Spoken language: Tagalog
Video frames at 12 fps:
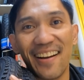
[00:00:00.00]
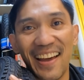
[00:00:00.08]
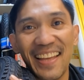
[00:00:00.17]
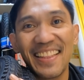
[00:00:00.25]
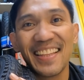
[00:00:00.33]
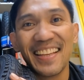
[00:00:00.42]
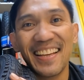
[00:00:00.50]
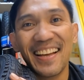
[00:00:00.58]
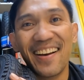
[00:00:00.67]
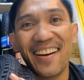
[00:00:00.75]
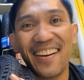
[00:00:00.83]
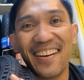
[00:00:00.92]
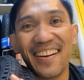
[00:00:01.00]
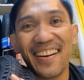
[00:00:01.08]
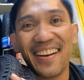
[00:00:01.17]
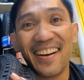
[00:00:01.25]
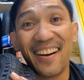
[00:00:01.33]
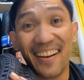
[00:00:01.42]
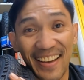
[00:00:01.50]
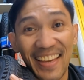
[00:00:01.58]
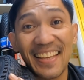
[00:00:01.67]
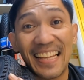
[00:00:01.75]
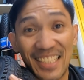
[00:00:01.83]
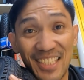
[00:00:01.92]
Alright?
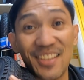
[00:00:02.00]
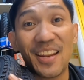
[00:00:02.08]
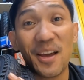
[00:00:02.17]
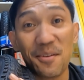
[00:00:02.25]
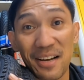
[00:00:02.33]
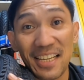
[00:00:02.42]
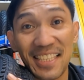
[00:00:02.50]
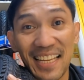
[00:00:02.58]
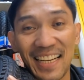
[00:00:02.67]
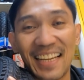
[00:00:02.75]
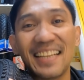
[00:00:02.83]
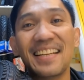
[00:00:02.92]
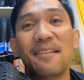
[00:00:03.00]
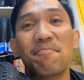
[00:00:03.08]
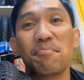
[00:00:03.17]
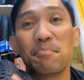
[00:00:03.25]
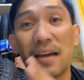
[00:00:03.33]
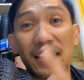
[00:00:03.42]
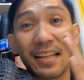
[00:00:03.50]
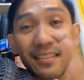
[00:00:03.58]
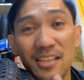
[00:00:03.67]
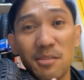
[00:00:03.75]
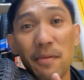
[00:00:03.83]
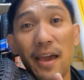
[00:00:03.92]
Okay, gets nyo na yun, master ha? Para at
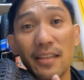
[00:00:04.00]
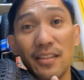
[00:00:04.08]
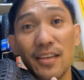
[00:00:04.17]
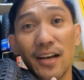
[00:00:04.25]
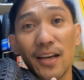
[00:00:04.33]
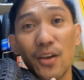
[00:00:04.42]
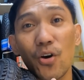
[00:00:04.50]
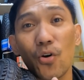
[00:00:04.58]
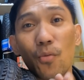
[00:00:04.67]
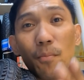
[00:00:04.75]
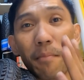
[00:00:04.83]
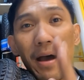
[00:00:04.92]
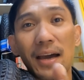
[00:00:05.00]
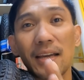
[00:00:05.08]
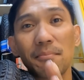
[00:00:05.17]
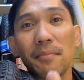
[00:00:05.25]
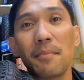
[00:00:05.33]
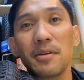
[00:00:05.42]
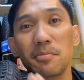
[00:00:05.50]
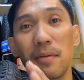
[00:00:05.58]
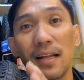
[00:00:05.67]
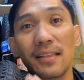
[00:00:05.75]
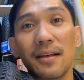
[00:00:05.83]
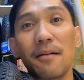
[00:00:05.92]
least may idea kayo kung bakit ba mas
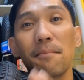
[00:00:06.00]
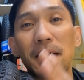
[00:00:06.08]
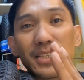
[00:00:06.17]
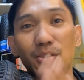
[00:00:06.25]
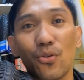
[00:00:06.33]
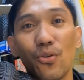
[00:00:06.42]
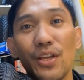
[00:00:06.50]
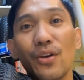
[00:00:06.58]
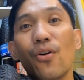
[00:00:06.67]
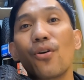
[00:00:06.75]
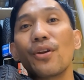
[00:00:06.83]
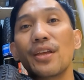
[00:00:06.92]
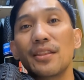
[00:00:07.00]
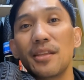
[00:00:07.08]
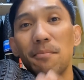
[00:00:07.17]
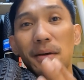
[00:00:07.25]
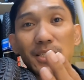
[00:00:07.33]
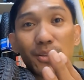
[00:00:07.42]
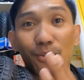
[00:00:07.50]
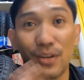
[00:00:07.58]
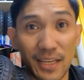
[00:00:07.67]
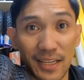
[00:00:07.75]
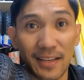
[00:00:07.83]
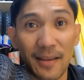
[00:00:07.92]
magandang fast rolling or hindi fast
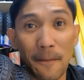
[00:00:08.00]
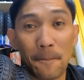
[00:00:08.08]
rolling.